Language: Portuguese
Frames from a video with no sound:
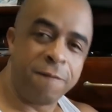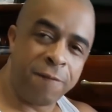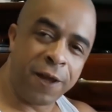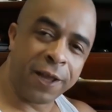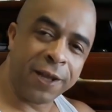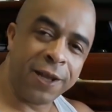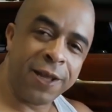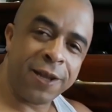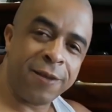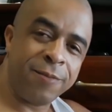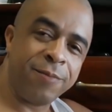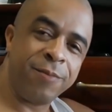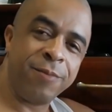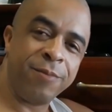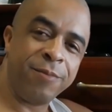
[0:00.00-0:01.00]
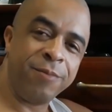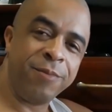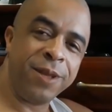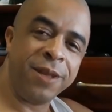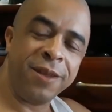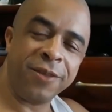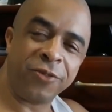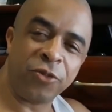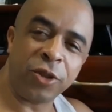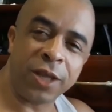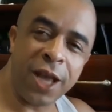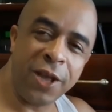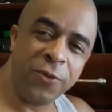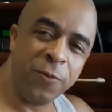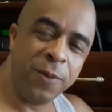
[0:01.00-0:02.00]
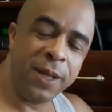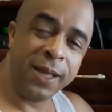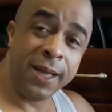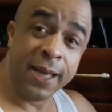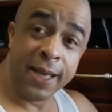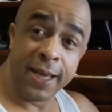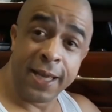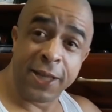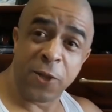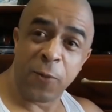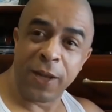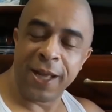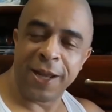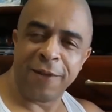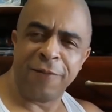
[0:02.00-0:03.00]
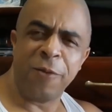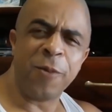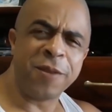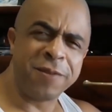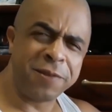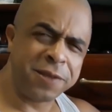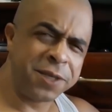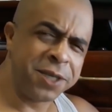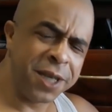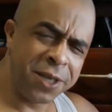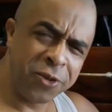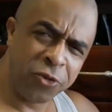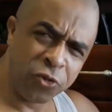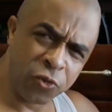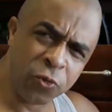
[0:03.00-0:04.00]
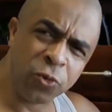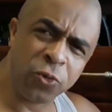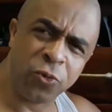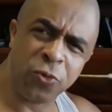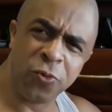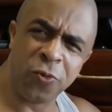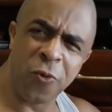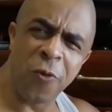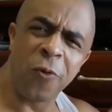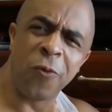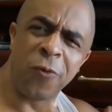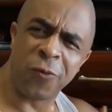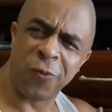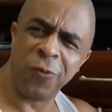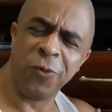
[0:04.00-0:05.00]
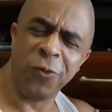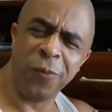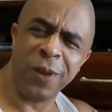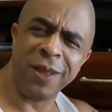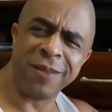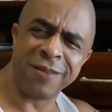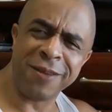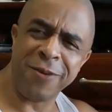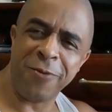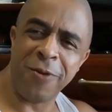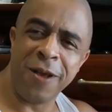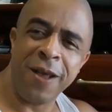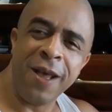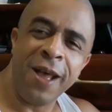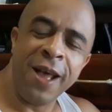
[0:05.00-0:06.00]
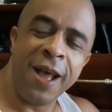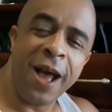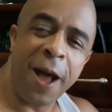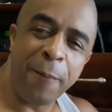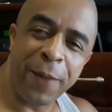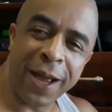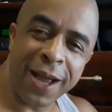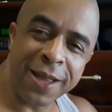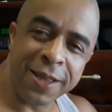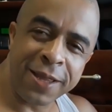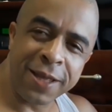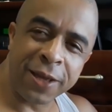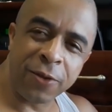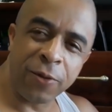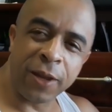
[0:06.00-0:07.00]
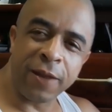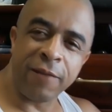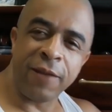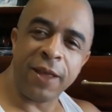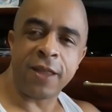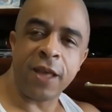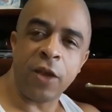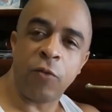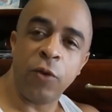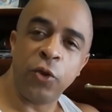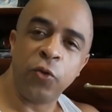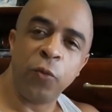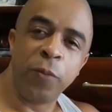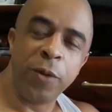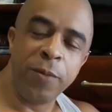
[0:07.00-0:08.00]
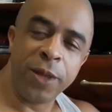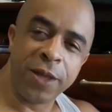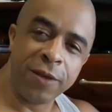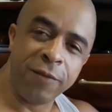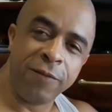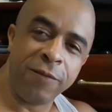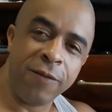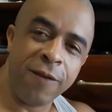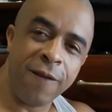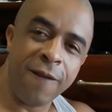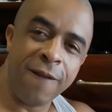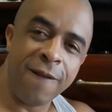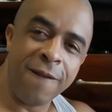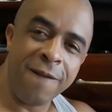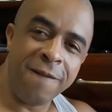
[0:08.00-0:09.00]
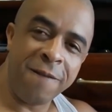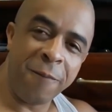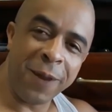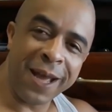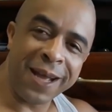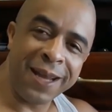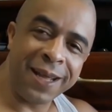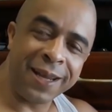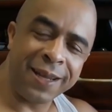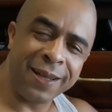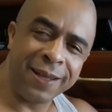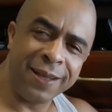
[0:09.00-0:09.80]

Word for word: Fala galera. Beleza, JR Dublê. Então galera, vamos assistir aí junto com o Dublezão a pegadinha que eu gravei aí com o Edu Primitivo. Vamos lá galera.